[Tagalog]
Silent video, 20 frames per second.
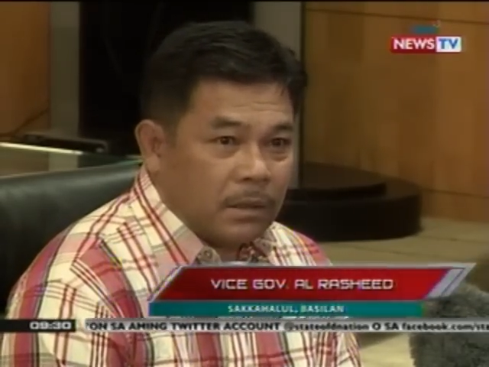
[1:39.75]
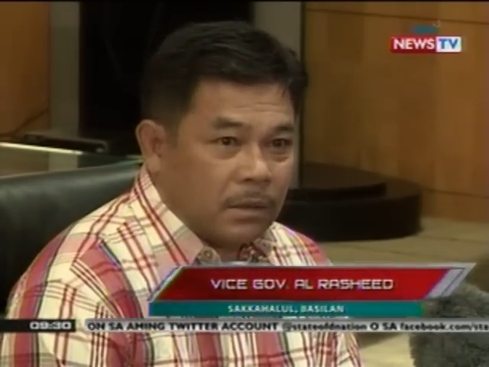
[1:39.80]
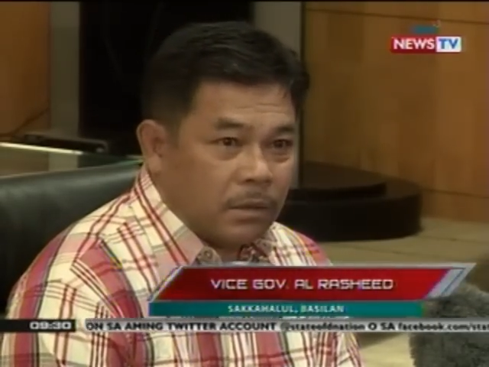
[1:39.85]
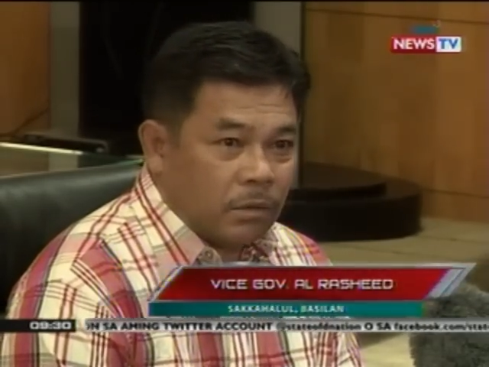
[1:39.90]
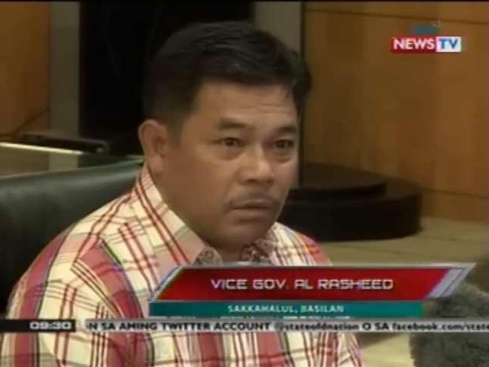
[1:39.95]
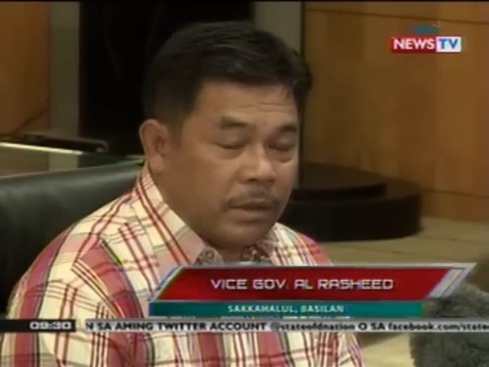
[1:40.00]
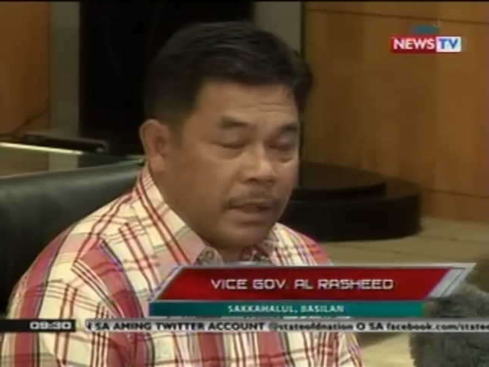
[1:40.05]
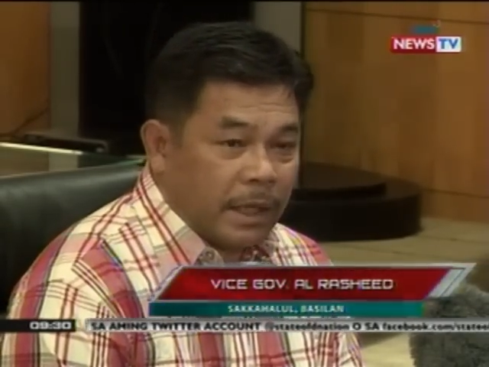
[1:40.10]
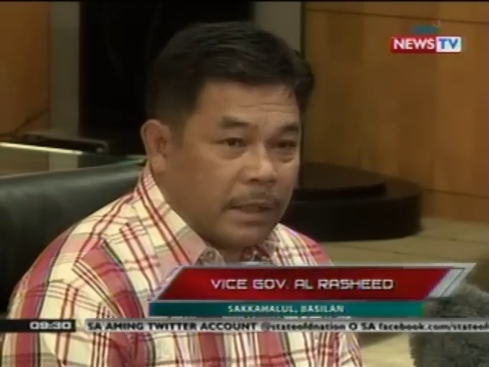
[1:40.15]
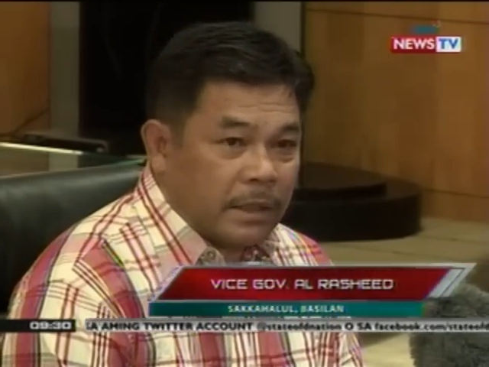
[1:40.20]
to
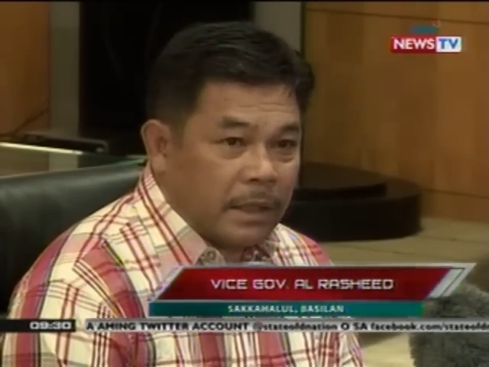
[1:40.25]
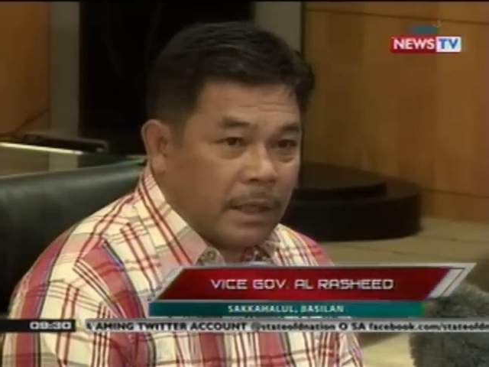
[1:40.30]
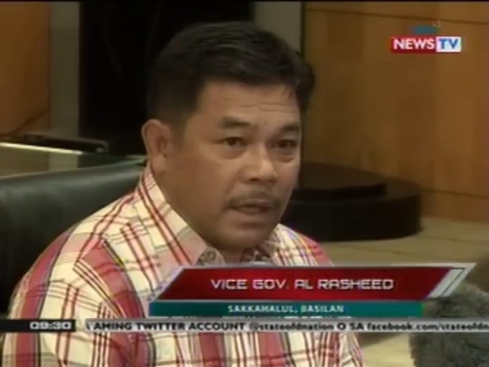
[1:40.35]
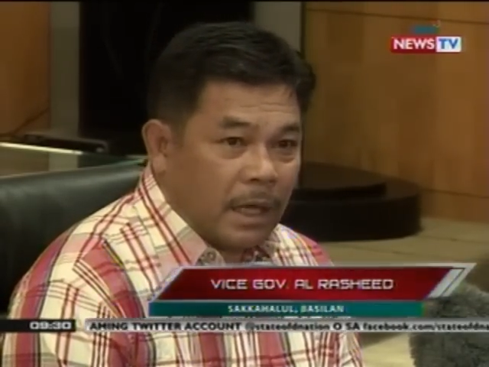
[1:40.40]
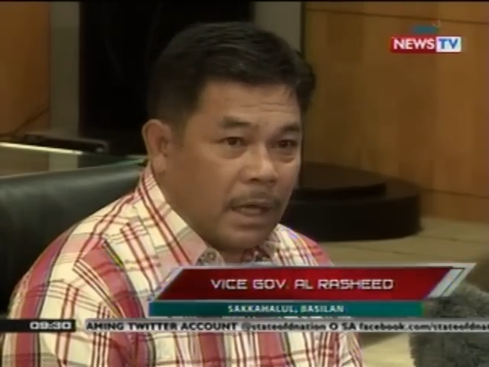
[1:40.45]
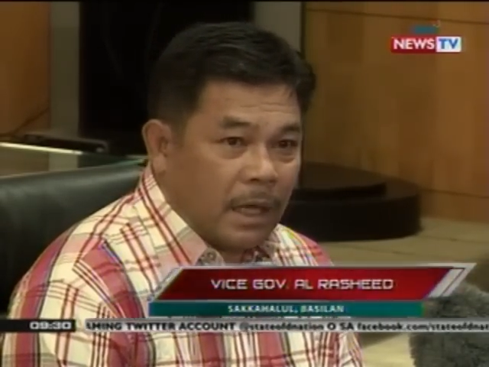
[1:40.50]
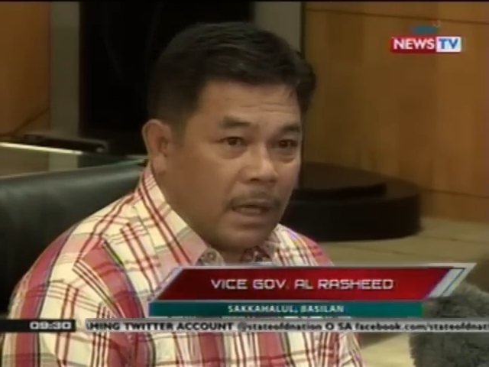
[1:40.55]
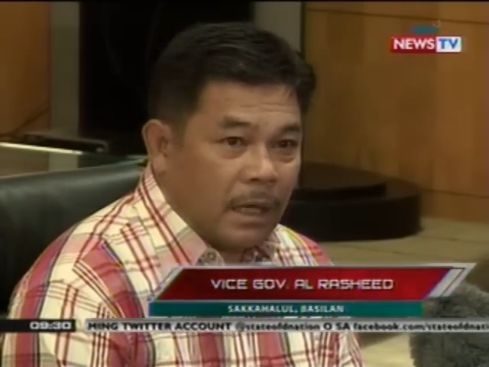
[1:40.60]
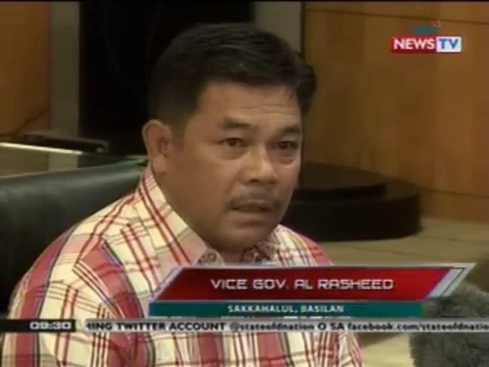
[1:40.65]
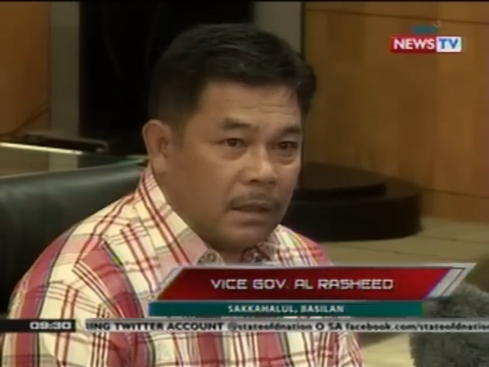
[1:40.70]
get
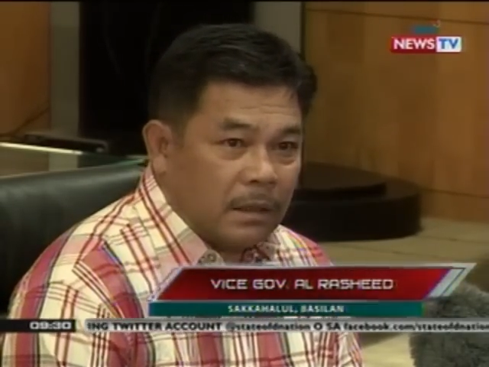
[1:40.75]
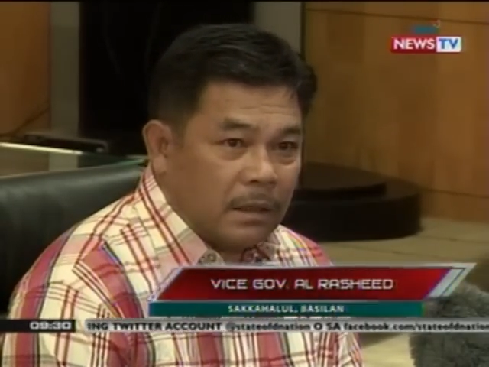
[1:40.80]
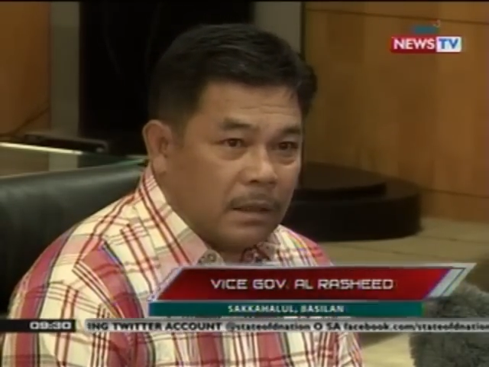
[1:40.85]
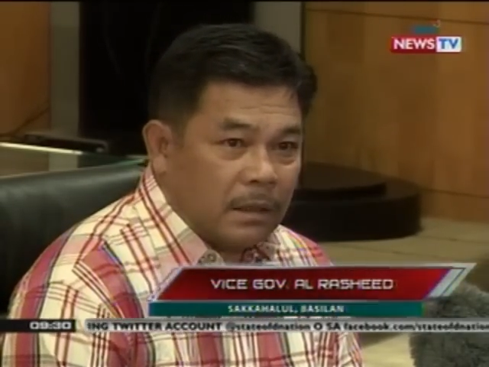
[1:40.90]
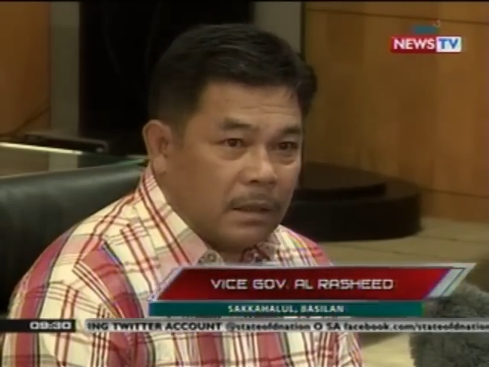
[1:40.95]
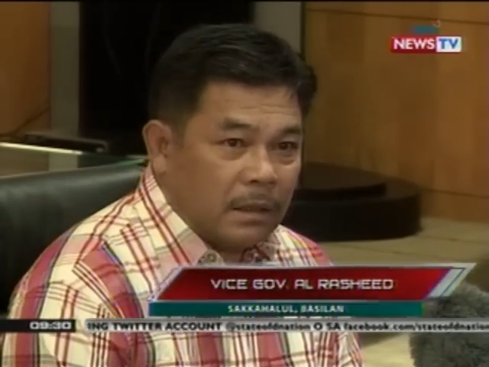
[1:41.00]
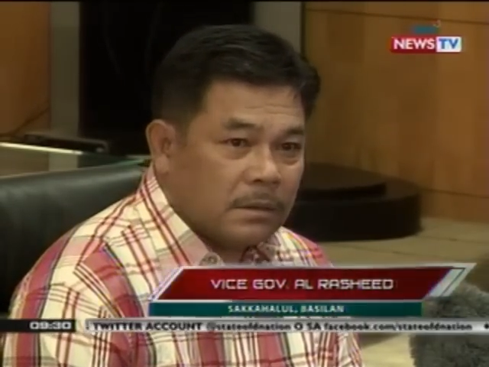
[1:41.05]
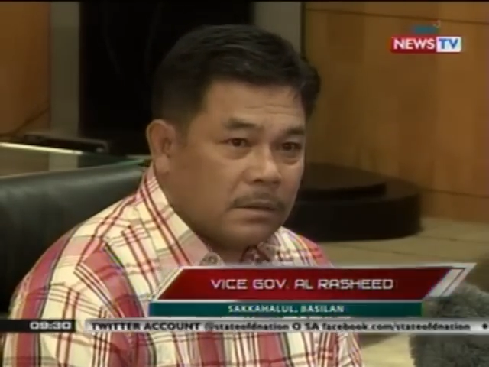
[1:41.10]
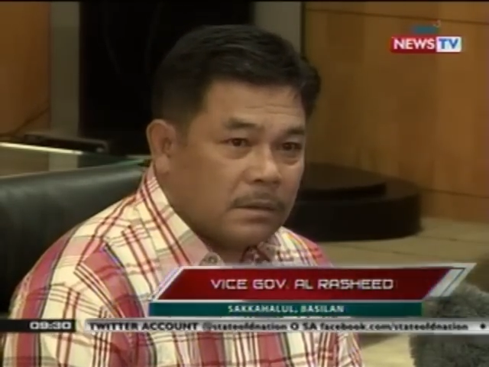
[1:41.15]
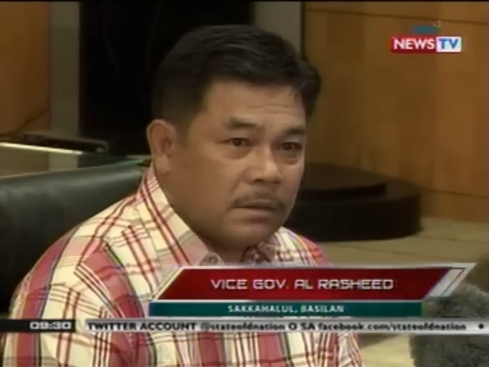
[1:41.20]
uh,
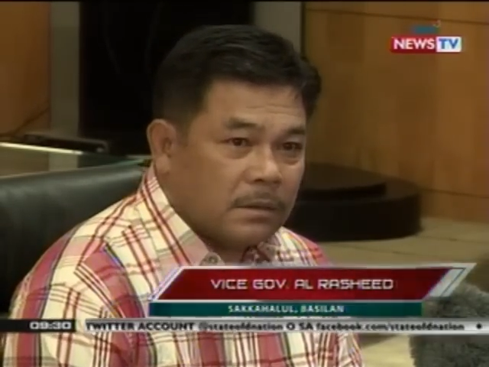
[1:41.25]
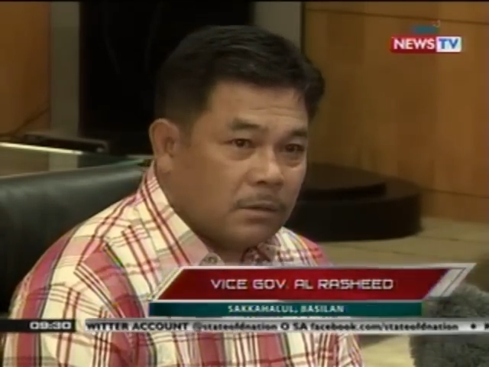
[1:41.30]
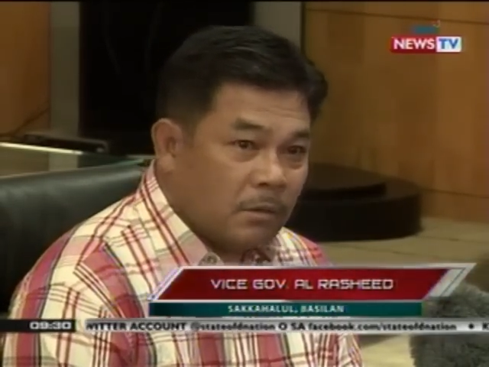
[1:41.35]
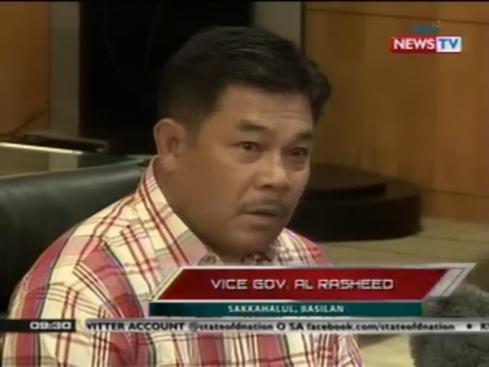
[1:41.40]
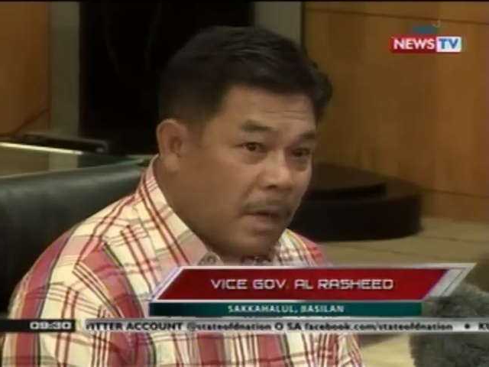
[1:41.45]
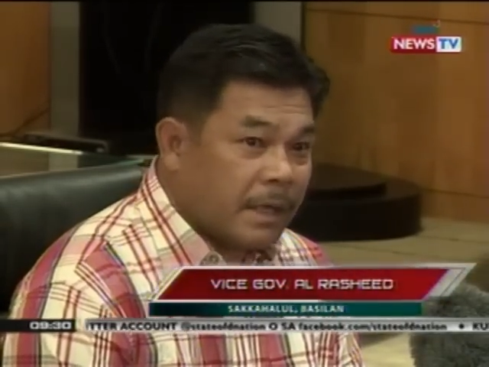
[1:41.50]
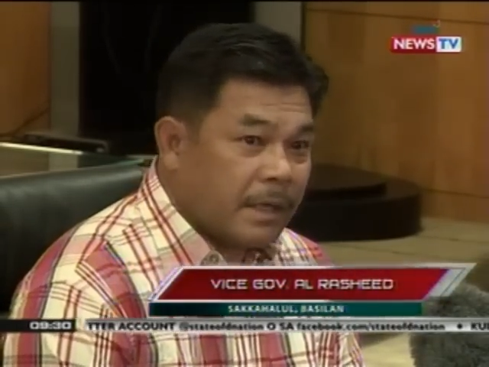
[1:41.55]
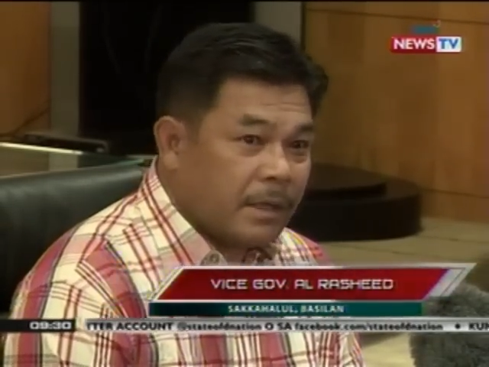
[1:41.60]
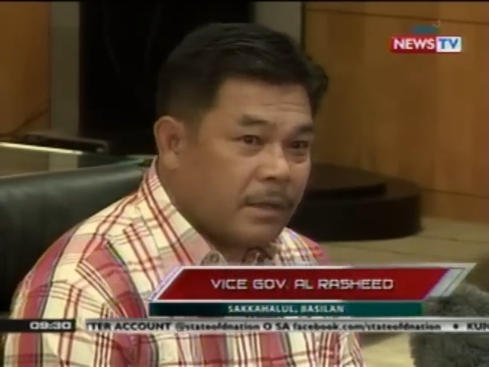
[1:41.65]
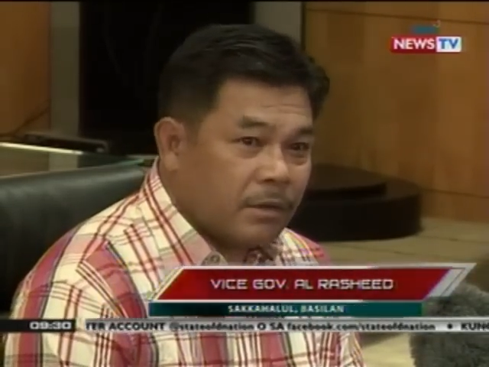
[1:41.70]

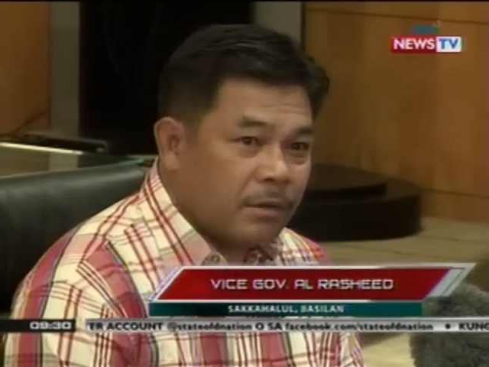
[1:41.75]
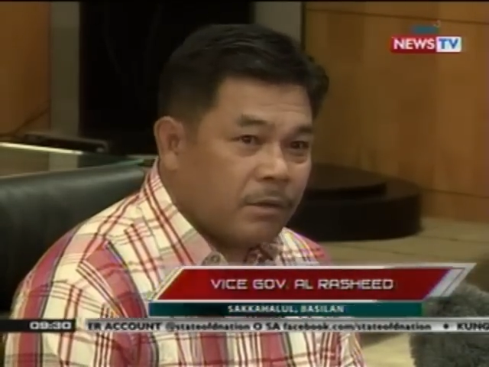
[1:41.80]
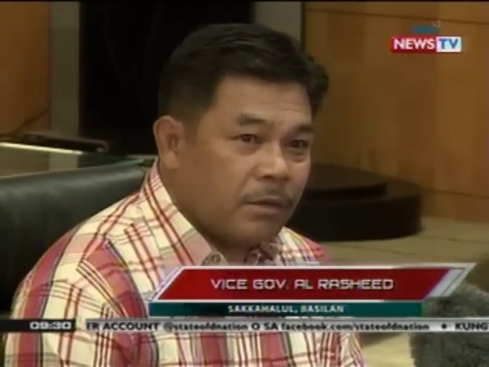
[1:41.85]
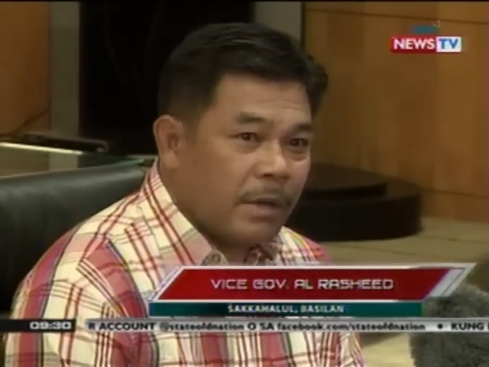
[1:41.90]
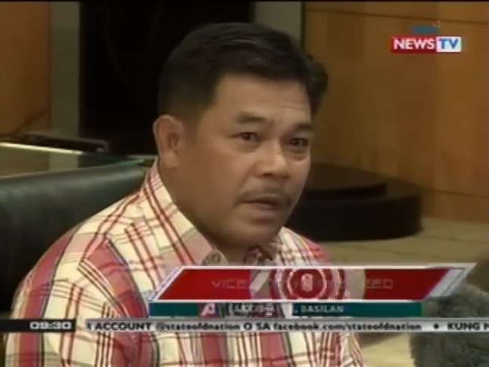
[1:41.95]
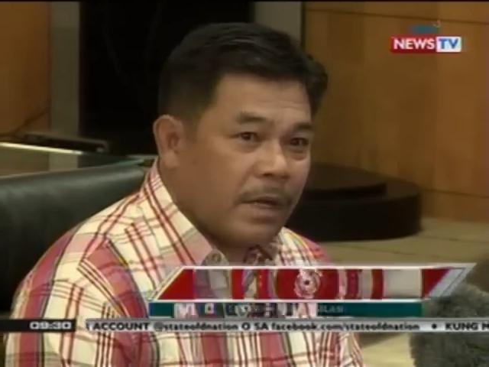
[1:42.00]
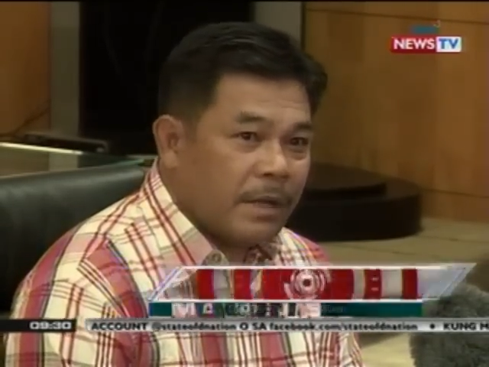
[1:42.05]
Warren Rodwell.